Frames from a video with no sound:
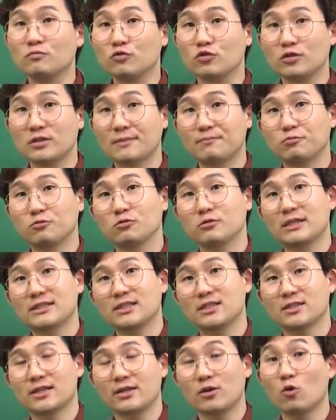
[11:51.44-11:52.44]
문제 푸는데
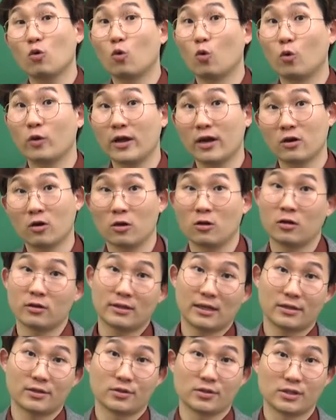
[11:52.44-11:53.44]
시간이 오래
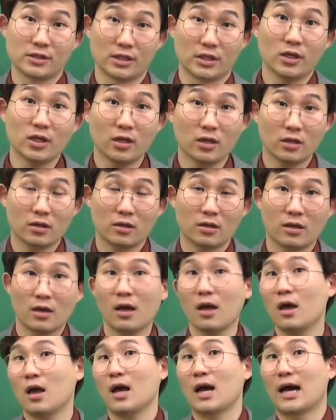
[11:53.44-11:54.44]
걸렸다든지,
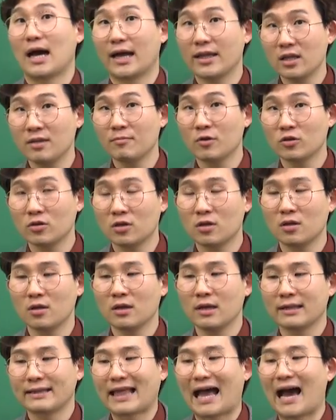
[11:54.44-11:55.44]

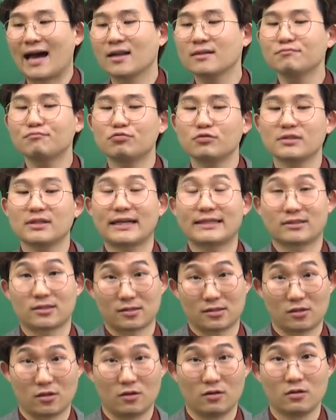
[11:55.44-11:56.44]
아니면은 다른 풀이가
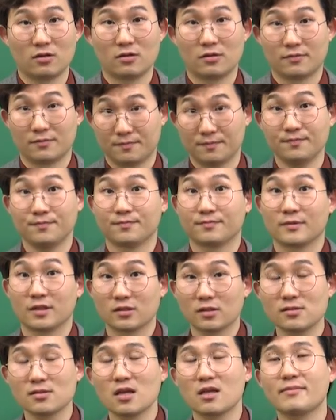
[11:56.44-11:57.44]
있었어.
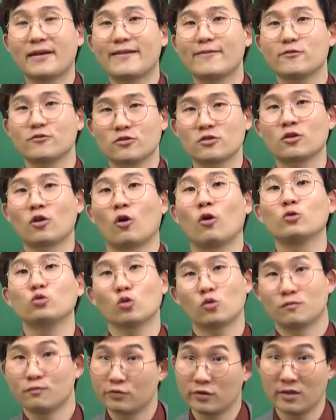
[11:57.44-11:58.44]
선생님이 알려준 더
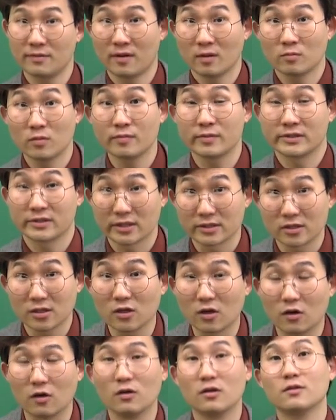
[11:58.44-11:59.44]
좋은 풀이 방법이
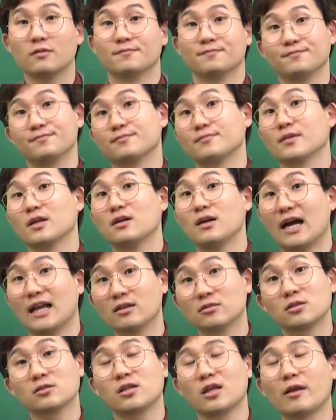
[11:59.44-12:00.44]
있었어.
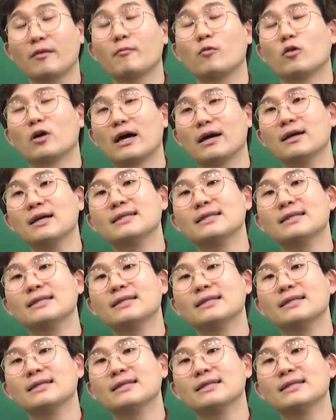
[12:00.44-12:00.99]
아니면 선생님이 뭔가